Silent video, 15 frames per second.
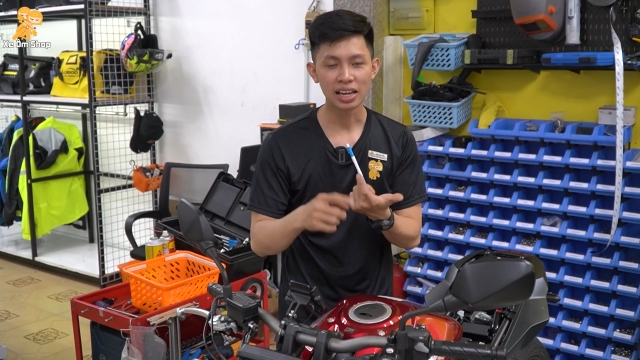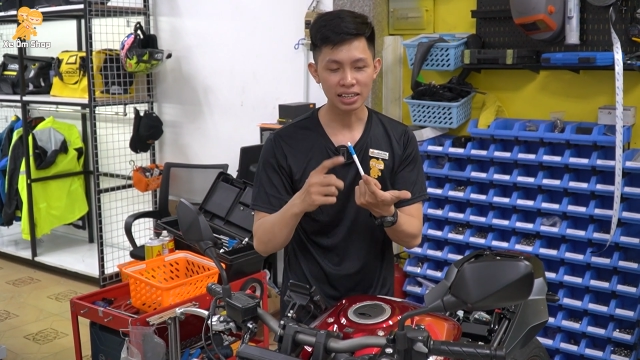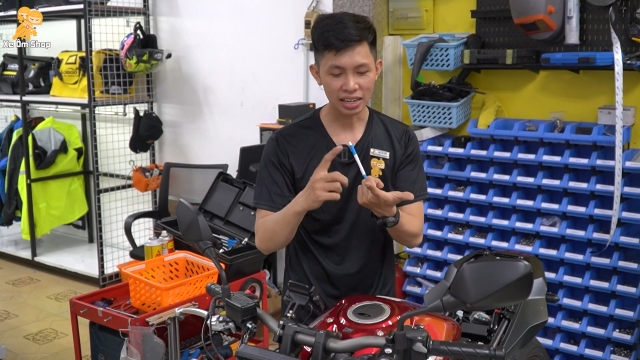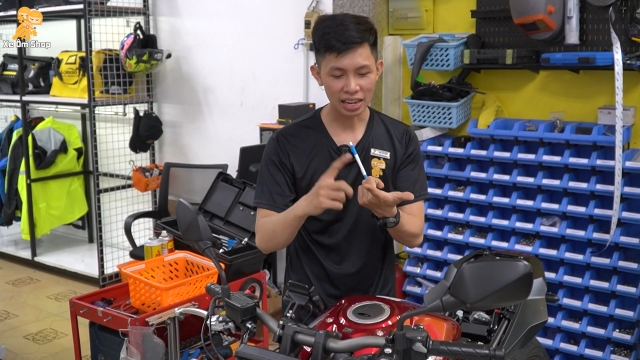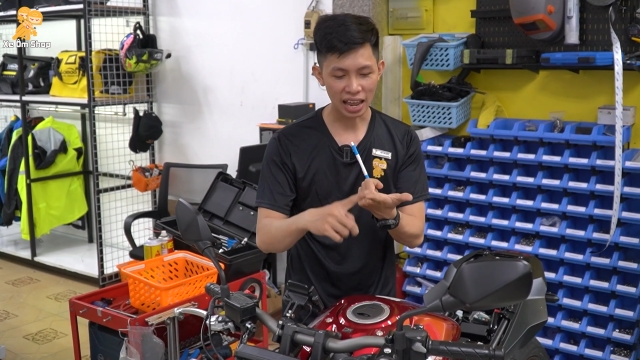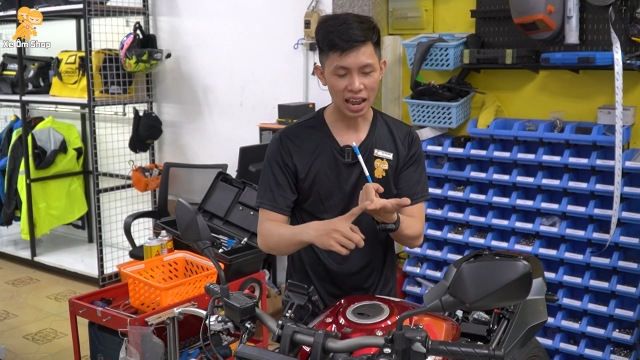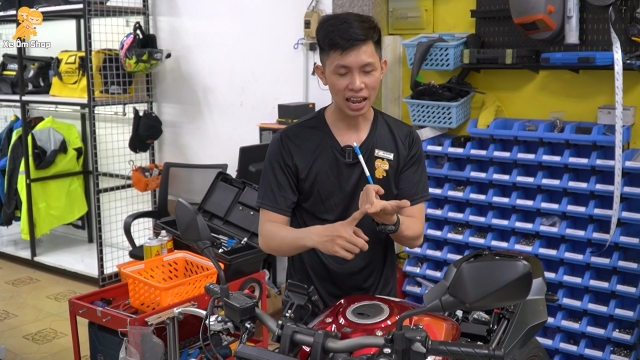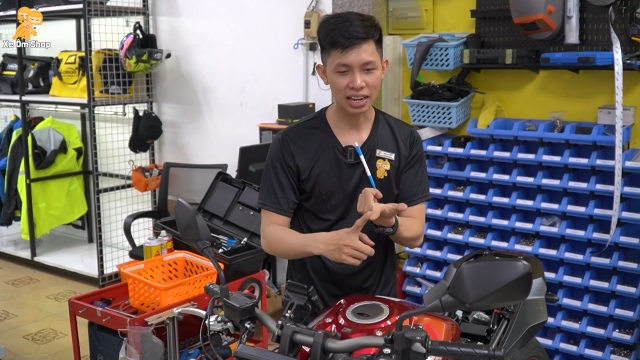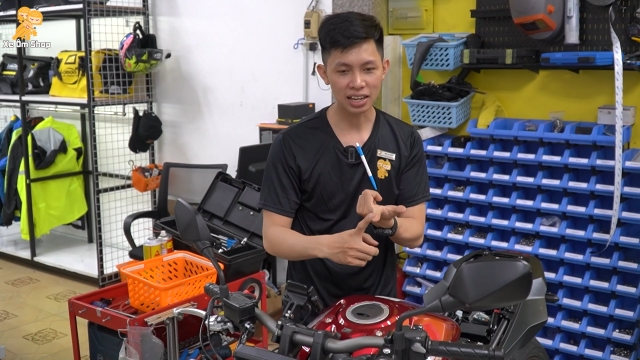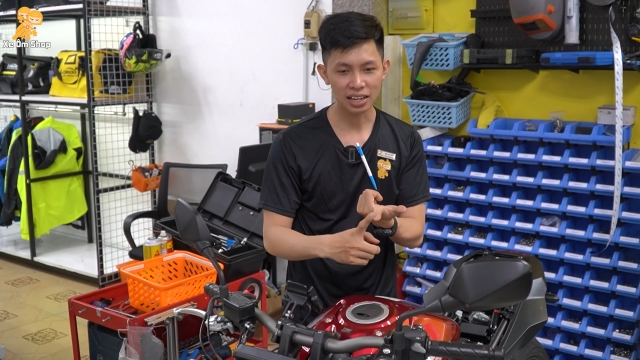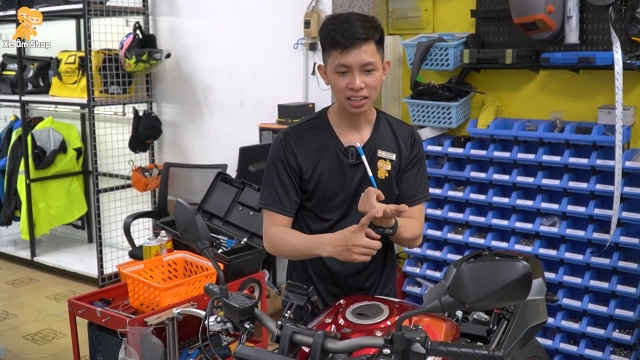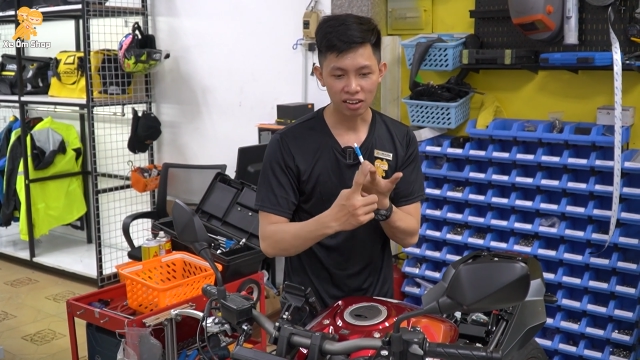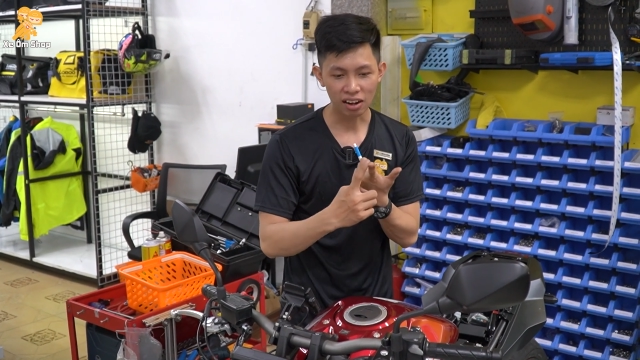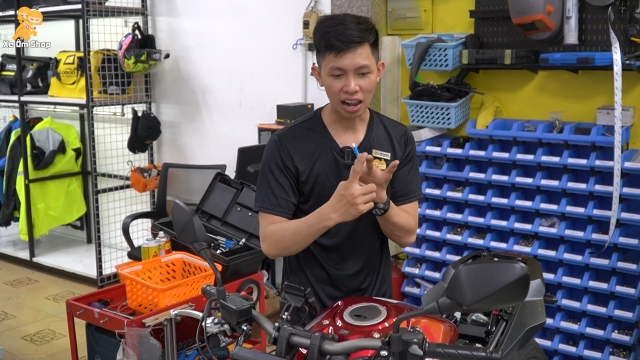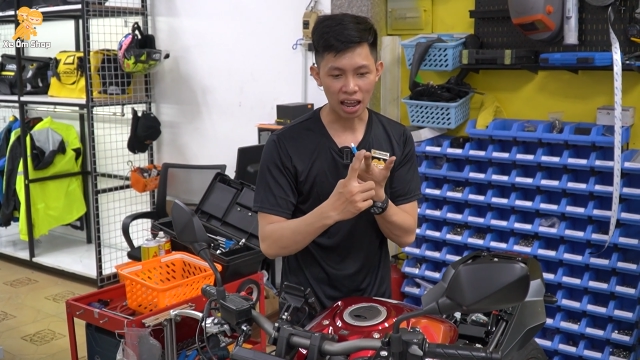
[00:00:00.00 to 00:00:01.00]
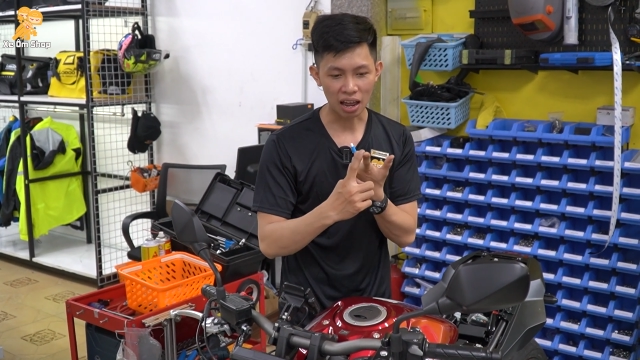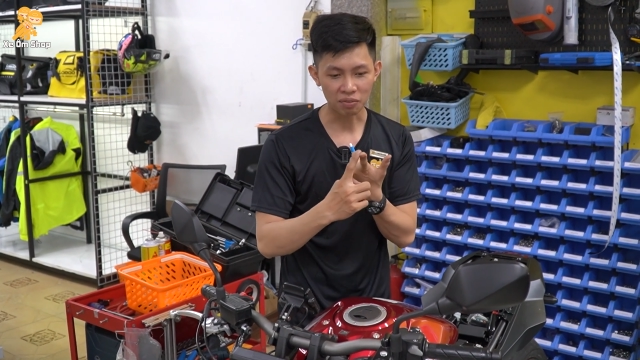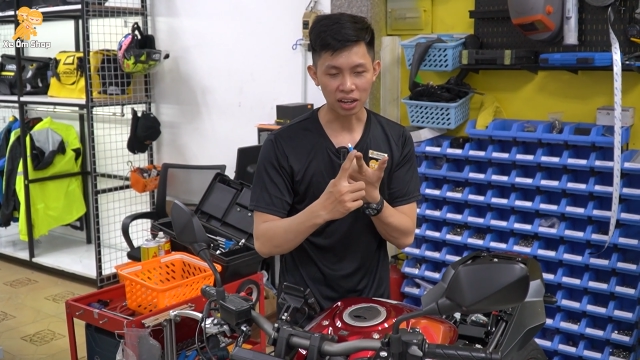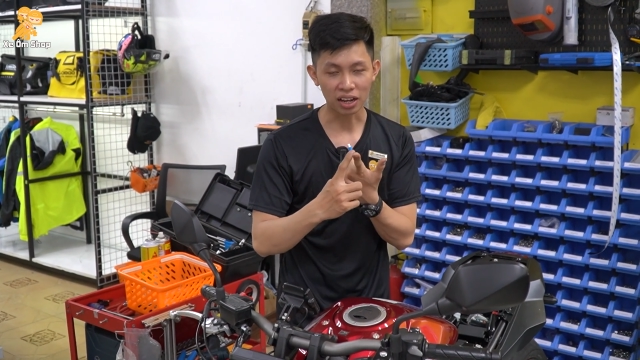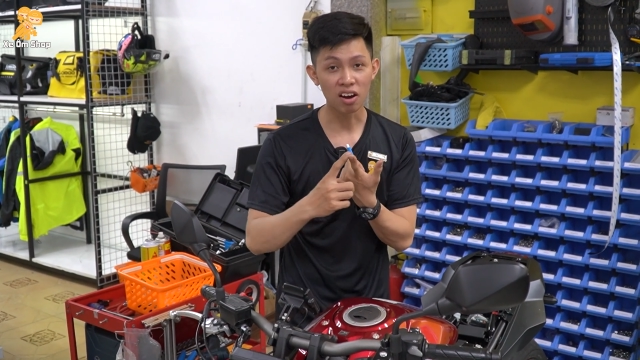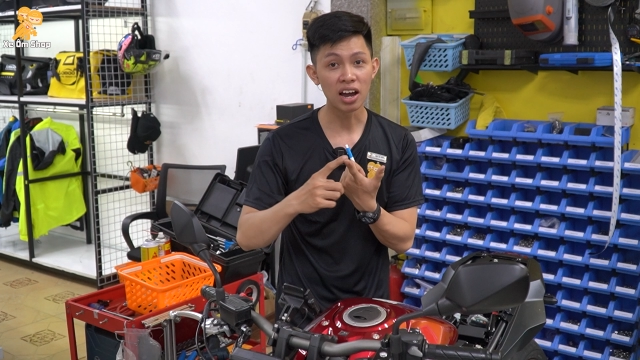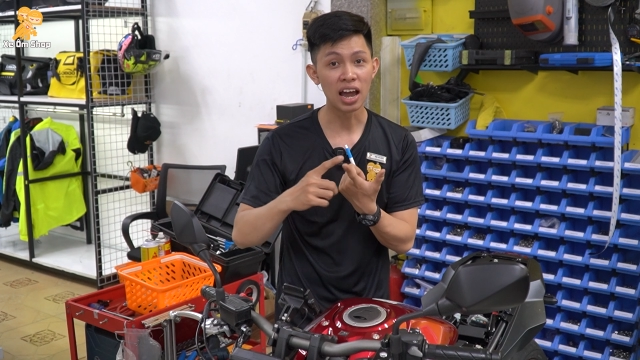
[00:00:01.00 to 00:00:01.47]
Cái thứ hai á, đó là
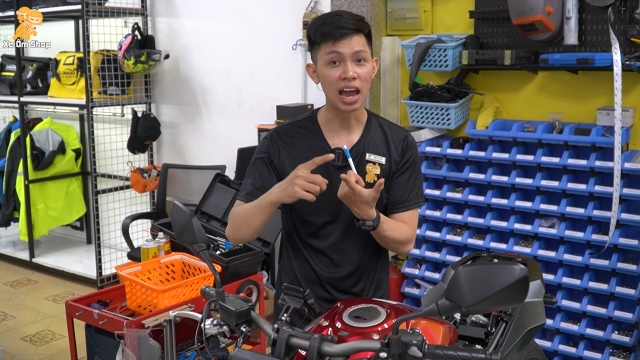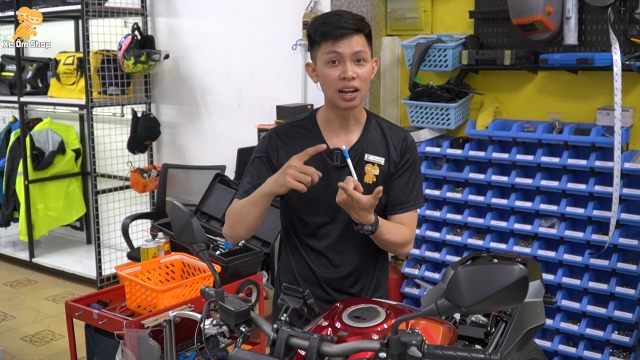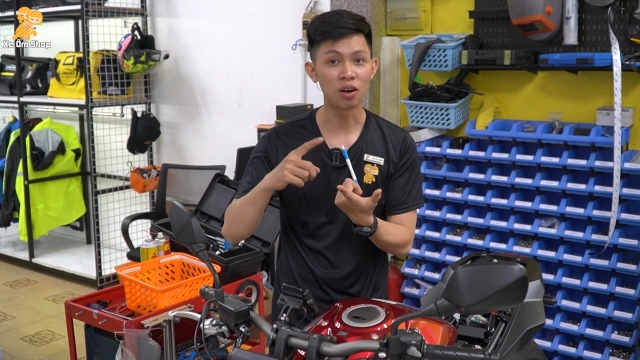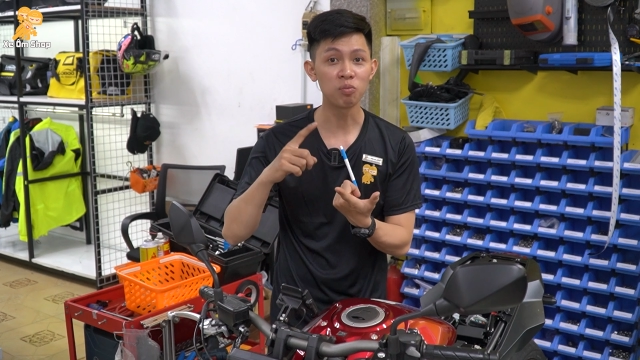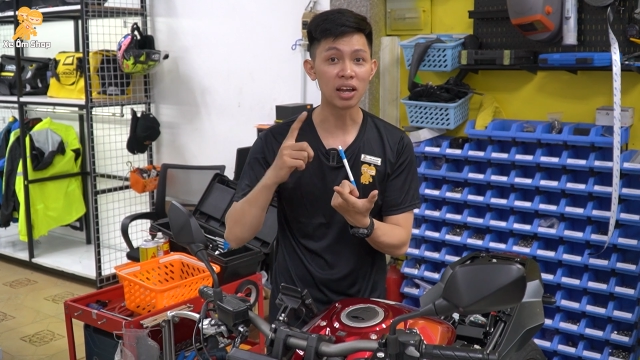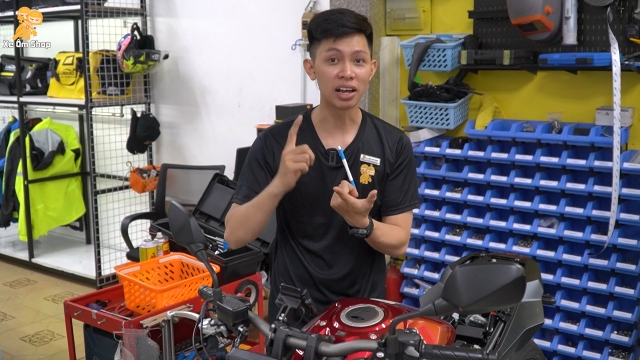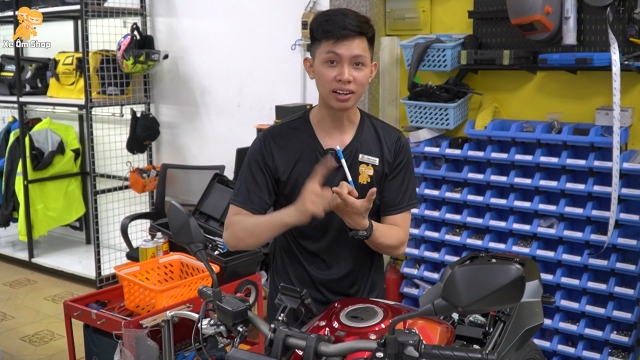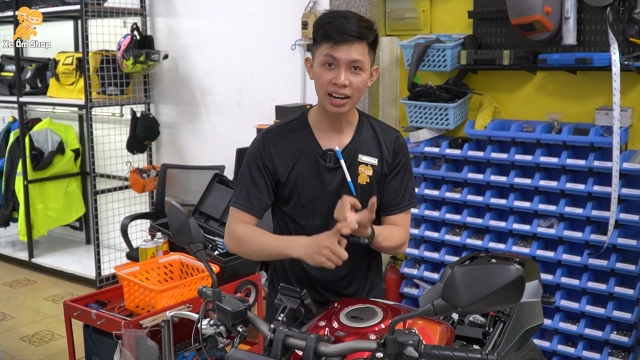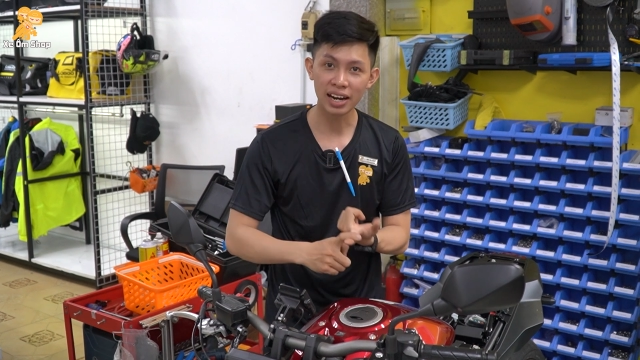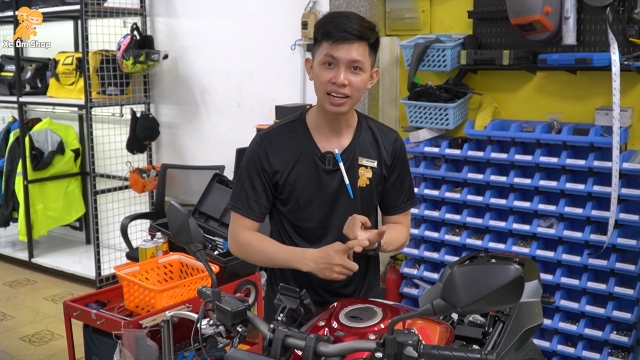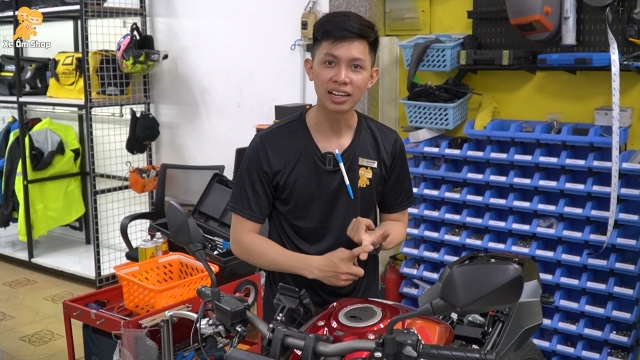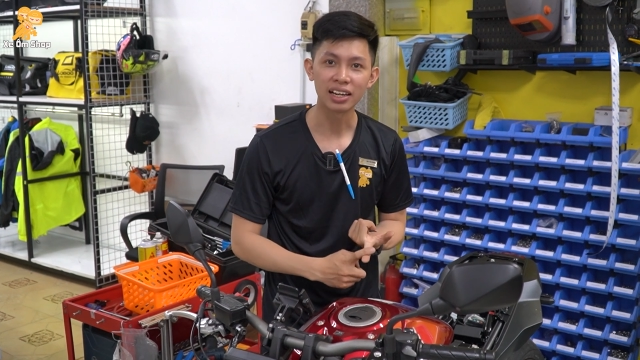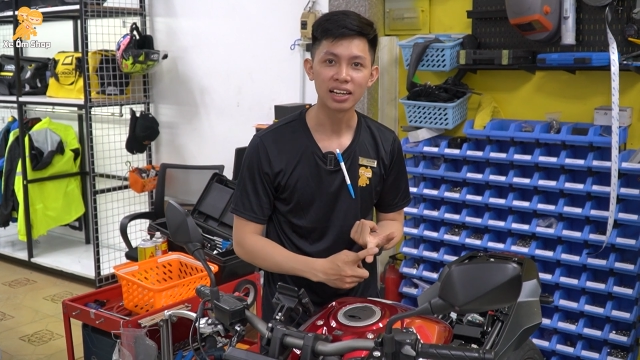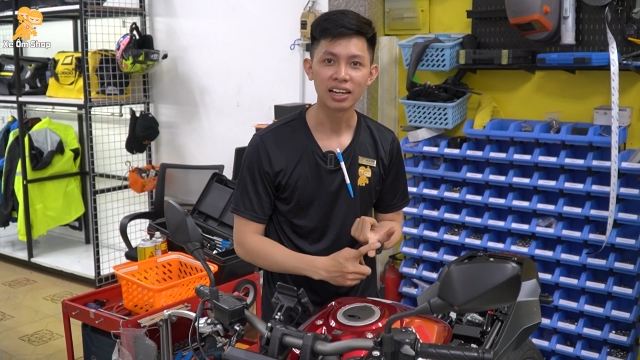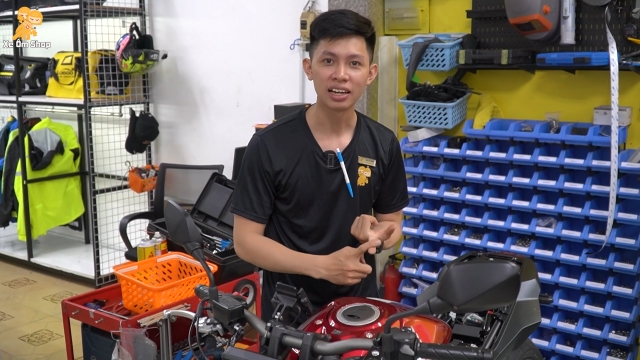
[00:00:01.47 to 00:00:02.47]
phải có hệ thống điện riêng